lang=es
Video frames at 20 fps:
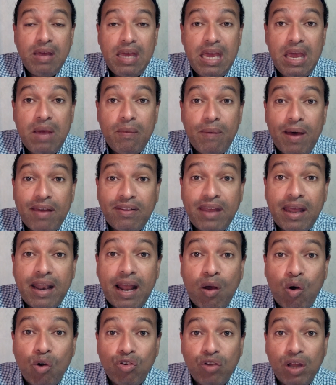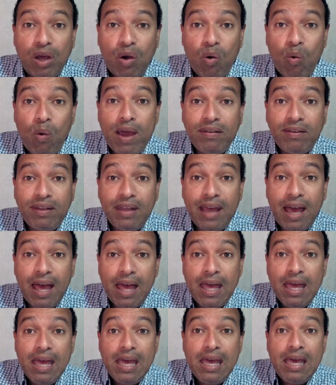Y va a ser a consecuencia